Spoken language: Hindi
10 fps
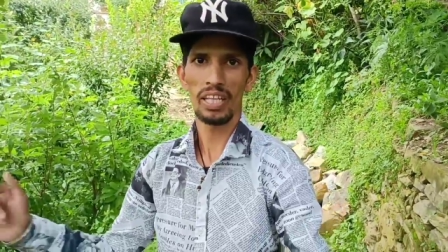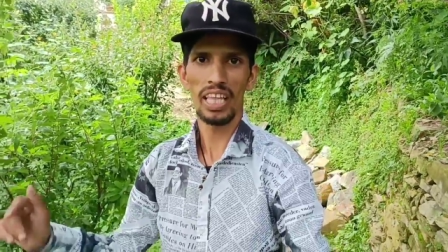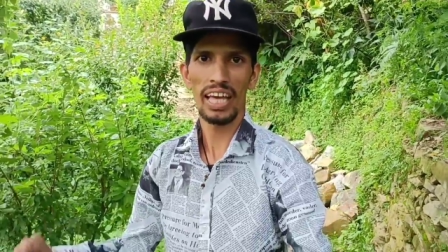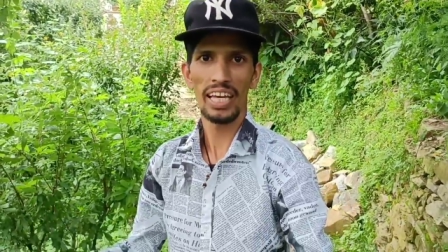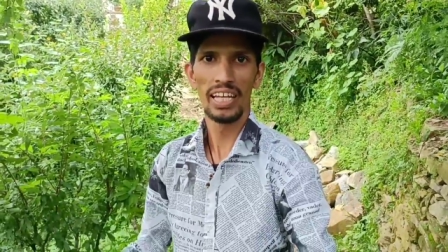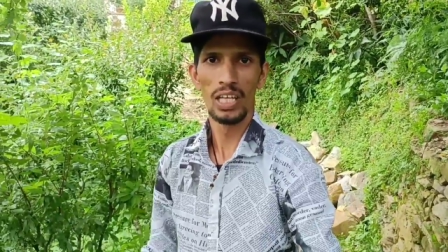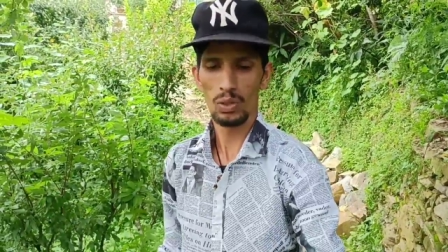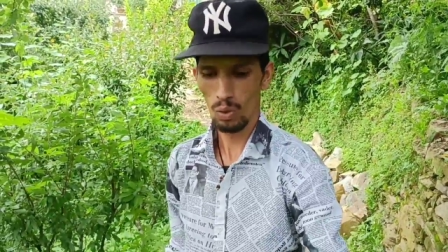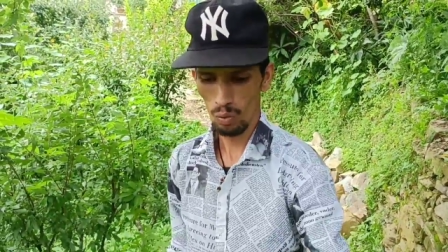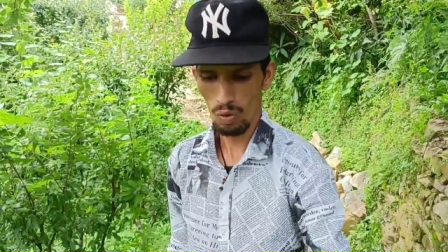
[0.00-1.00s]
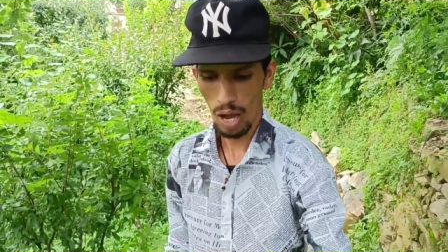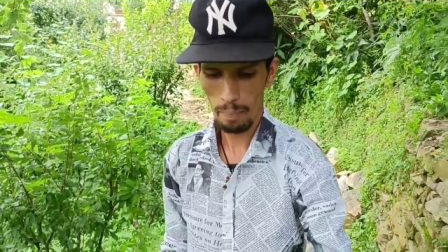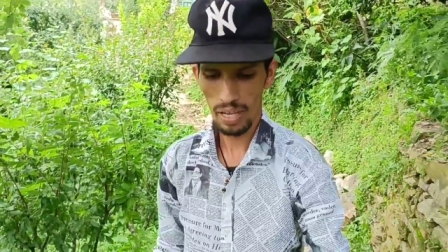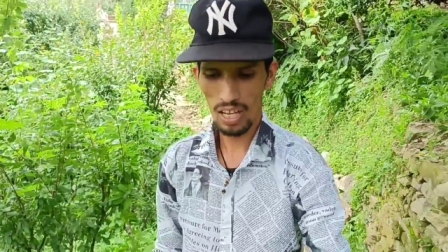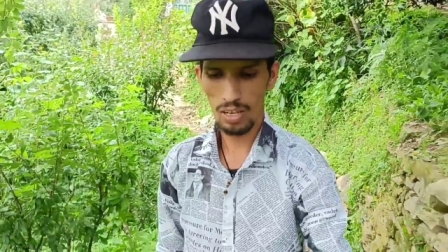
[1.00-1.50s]
तो वहाँ पे हम
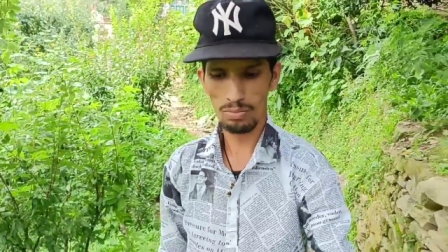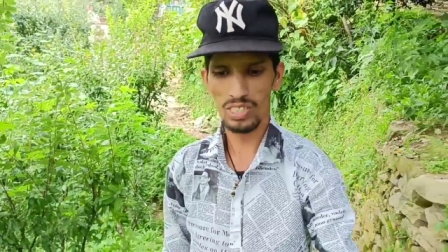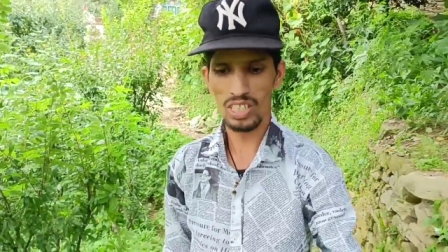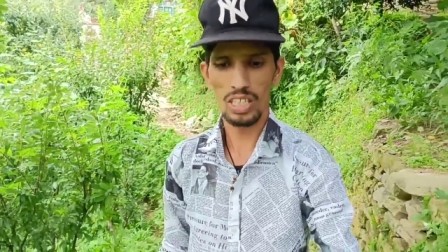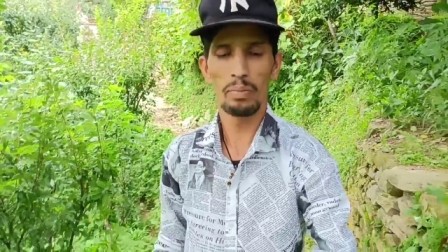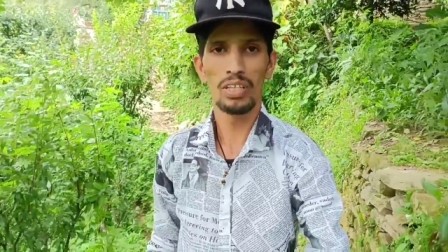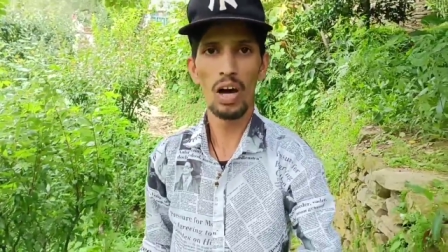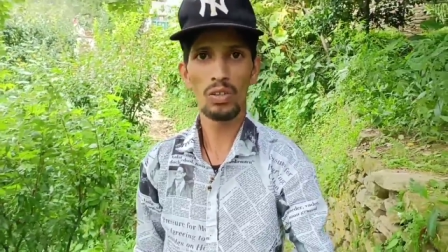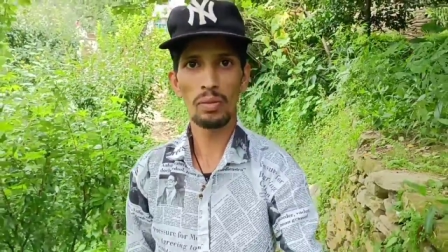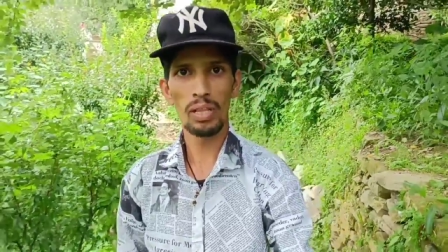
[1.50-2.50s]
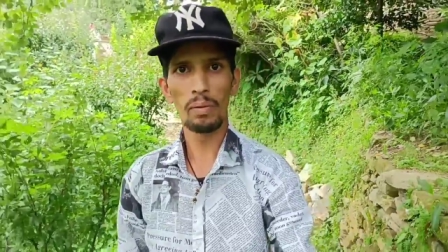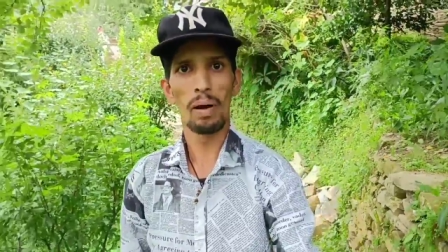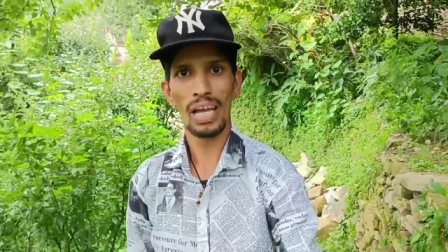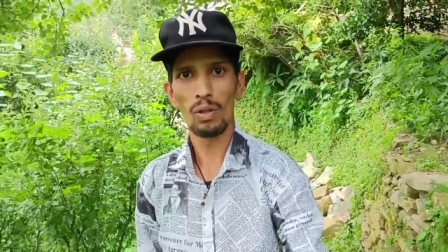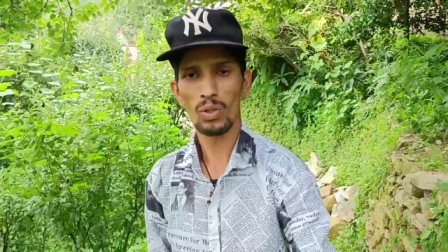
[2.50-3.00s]
जितने भी गांव के मतलब भाई लोग थे
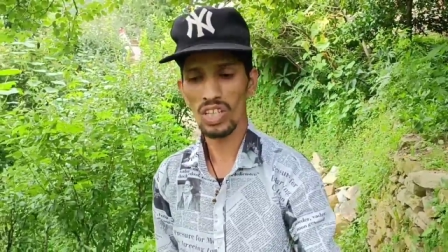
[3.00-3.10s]
सारे लोग